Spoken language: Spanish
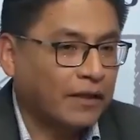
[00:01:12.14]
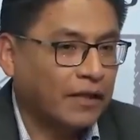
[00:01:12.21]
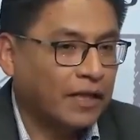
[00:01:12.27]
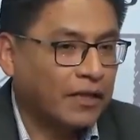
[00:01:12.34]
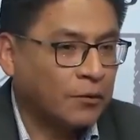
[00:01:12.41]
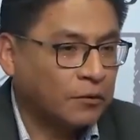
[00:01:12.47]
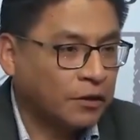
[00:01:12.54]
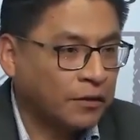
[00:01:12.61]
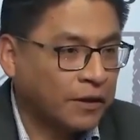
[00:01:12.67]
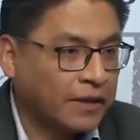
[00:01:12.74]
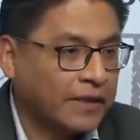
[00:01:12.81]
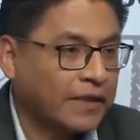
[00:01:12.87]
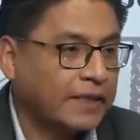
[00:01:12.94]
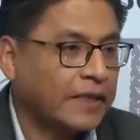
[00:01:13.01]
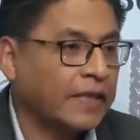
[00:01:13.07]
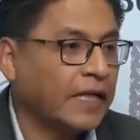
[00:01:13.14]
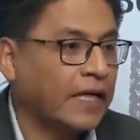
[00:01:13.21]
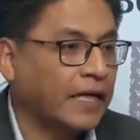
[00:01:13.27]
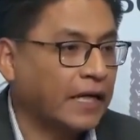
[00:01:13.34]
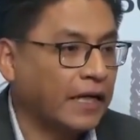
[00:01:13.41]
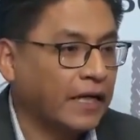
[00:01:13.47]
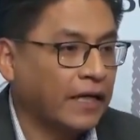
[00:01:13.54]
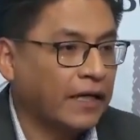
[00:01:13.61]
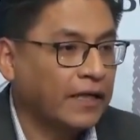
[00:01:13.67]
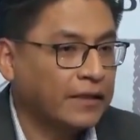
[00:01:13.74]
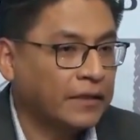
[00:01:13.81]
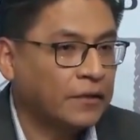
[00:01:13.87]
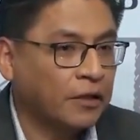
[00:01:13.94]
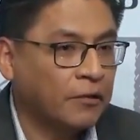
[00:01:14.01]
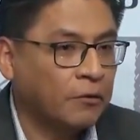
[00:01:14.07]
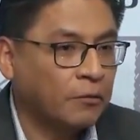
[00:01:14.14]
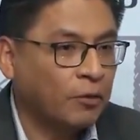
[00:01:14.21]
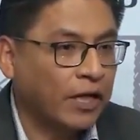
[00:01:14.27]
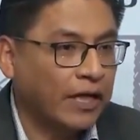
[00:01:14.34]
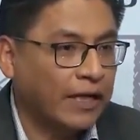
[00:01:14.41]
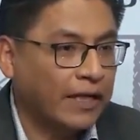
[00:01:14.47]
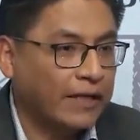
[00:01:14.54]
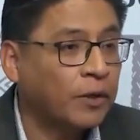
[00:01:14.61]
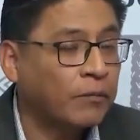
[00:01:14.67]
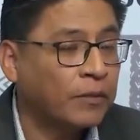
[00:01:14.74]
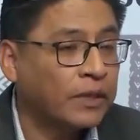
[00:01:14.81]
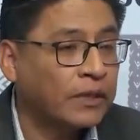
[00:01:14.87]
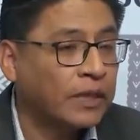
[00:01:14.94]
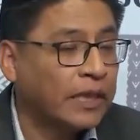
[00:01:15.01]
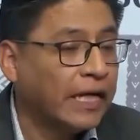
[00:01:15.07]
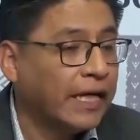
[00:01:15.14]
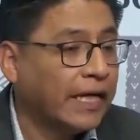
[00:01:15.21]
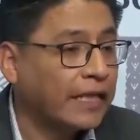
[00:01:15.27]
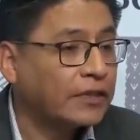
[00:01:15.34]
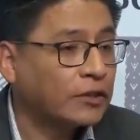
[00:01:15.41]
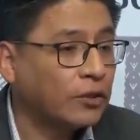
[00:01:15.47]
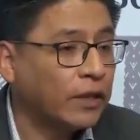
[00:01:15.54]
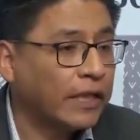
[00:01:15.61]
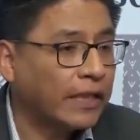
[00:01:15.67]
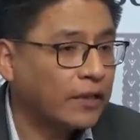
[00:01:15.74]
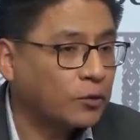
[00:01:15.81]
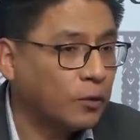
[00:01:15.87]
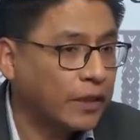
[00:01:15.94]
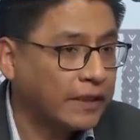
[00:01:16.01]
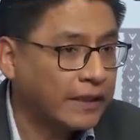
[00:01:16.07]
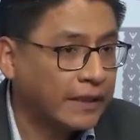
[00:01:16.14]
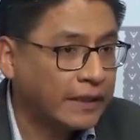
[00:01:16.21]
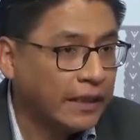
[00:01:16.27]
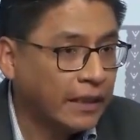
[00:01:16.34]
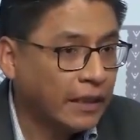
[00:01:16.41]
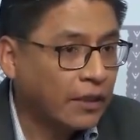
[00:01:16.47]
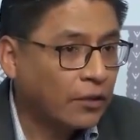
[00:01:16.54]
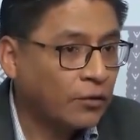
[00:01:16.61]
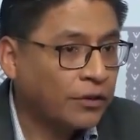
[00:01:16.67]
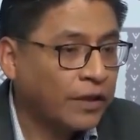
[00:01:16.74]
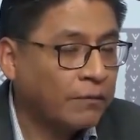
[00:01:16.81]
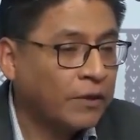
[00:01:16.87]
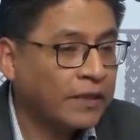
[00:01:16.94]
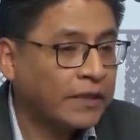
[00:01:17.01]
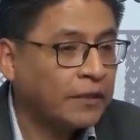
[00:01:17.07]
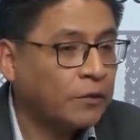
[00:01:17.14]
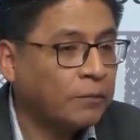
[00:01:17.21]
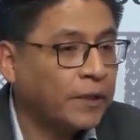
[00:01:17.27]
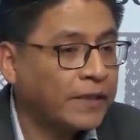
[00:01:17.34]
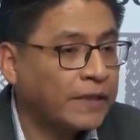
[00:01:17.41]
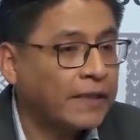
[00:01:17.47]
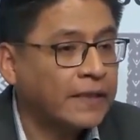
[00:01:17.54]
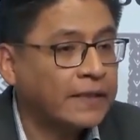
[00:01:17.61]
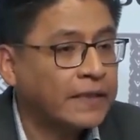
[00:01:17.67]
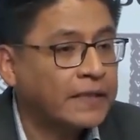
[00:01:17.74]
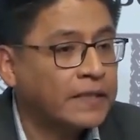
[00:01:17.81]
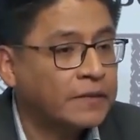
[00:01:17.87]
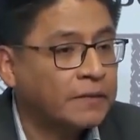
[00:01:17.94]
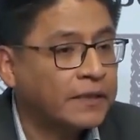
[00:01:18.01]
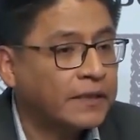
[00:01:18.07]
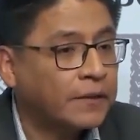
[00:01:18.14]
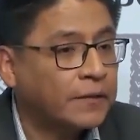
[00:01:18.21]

no haya sabido de este testigo protegido que falleció en los Estados Unidos. Si no